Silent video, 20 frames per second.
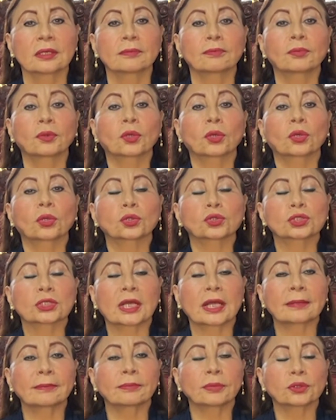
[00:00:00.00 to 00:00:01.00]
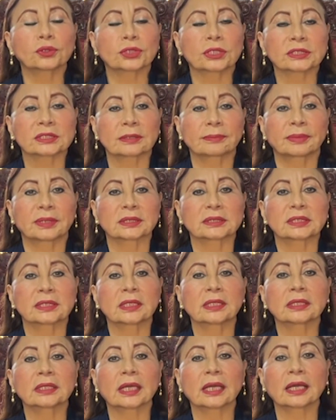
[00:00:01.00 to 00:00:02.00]
por los cambios que se
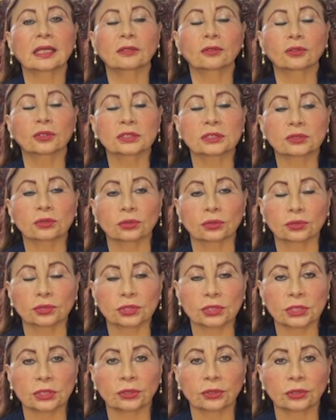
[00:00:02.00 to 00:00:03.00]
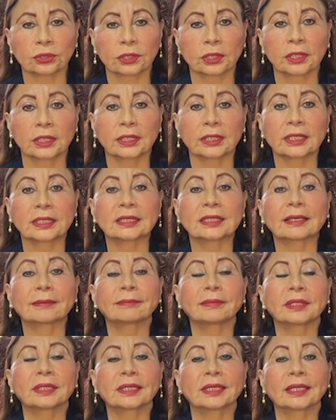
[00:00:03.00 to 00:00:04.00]
presentan a lo desconocido y
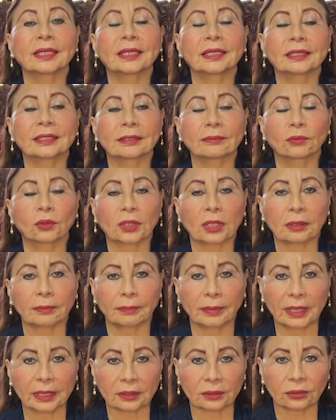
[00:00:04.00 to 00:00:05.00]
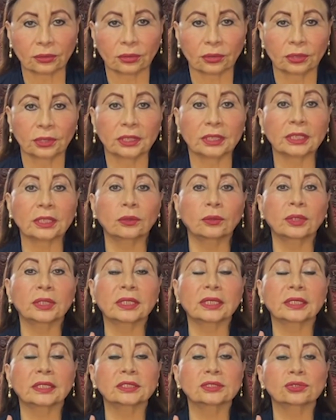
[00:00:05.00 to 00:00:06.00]
también el temor al parto.
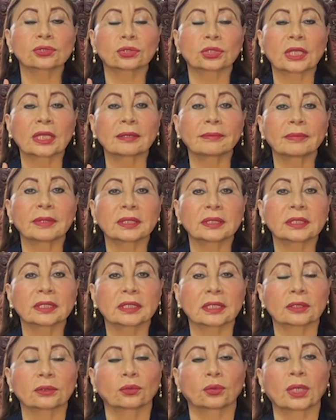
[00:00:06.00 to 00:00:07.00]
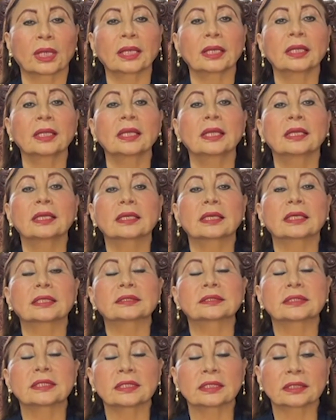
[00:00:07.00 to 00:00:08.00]
Recuerda que es totalmente natural que
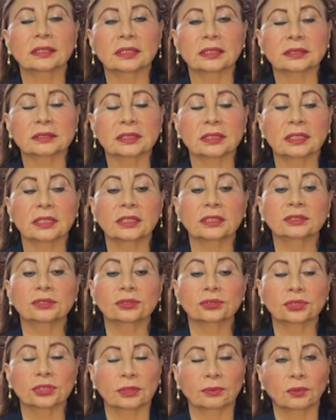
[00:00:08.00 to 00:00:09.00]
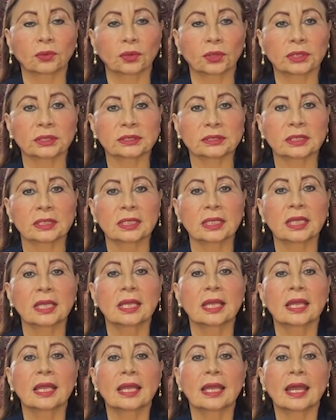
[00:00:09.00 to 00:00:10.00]
sientas estos temores
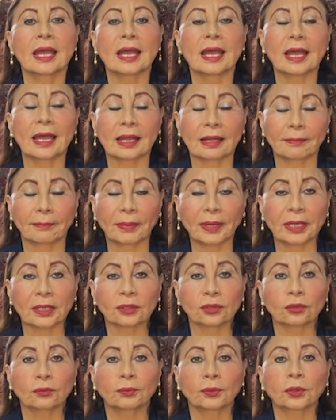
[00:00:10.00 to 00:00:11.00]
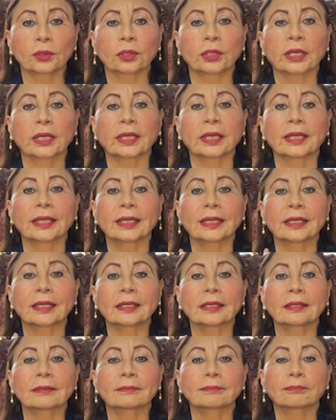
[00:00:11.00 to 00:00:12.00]
al parto porque
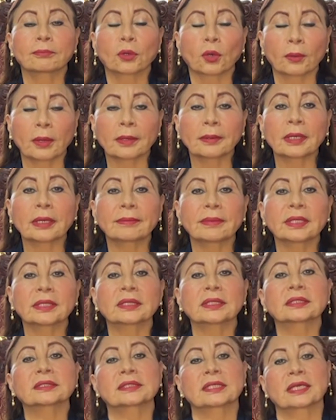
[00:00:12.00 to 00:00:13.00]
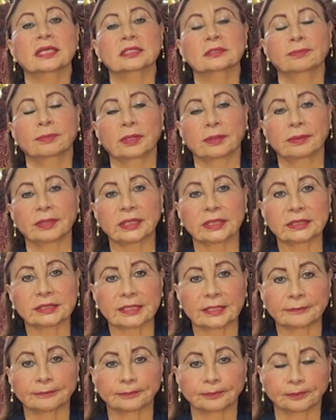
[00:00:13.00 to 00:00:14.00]
probablemente seas
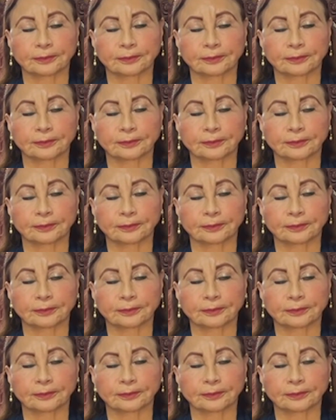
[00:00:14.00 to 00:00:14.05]
primeriza.